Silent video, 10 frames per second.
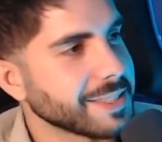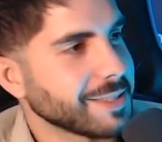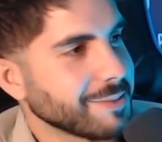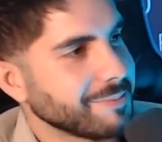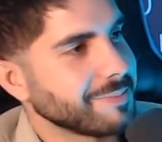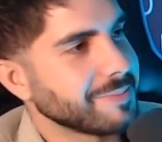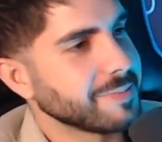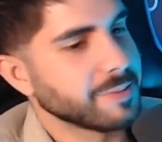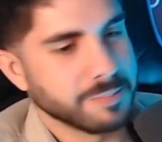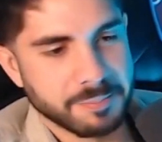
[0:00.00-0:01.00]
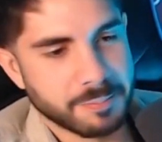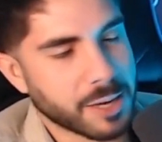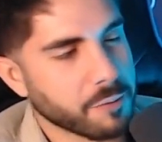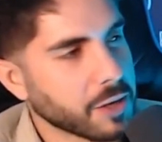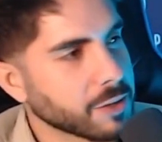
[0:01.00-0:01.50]
tal? ¿Cómo estás?
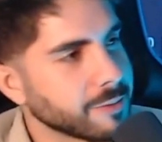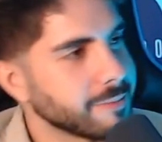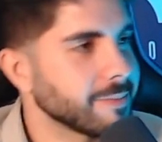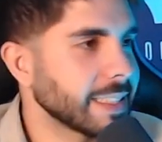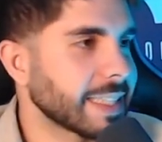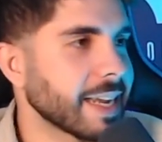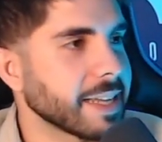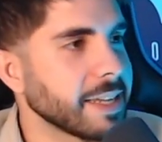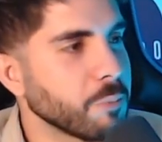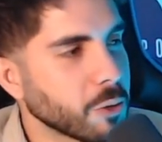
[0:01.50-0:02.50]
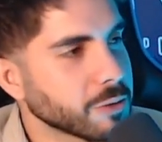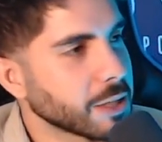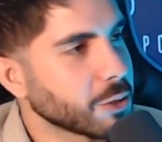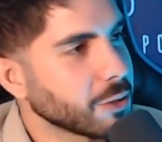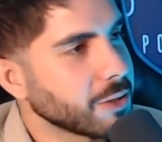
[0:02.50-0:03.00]
Perfecto, de estar aquí, muy
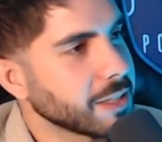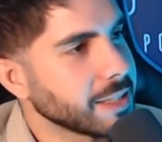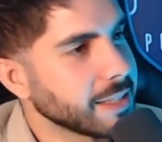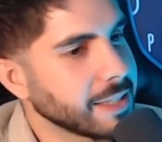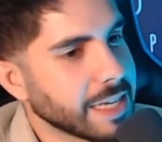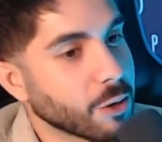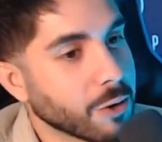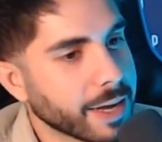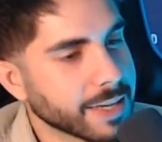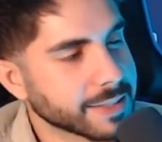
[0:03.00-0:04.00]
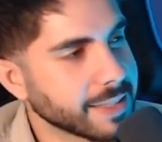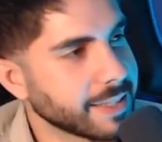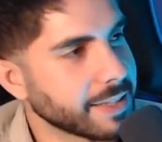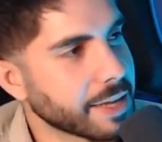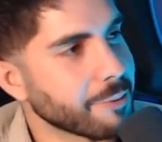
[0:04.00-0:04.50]
contento y, con ganas
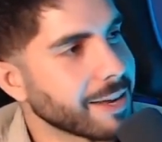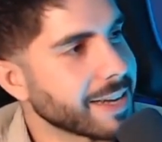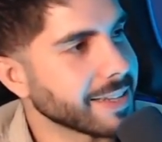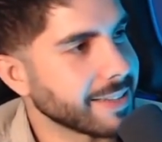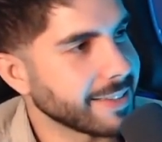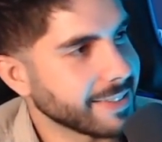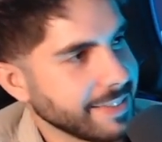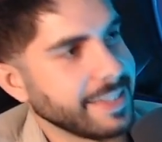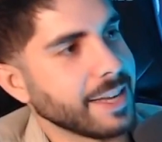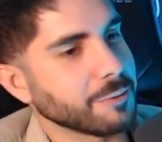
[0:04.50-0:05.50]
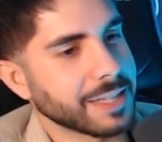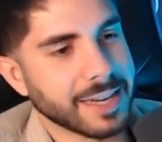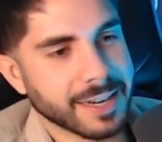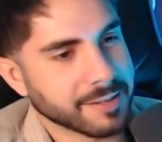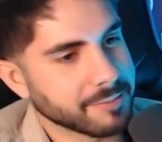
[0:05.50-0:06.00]
de, hablar y, de
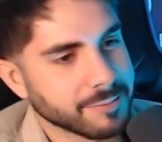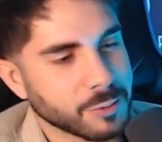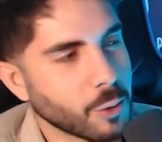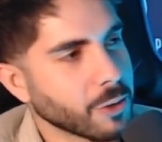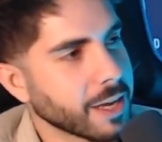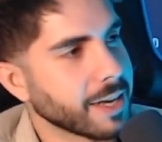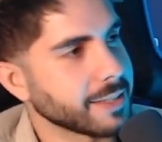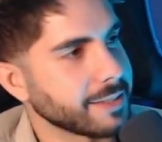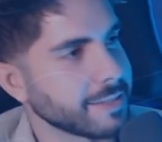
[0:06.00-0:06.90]
contar todo lo que quieras.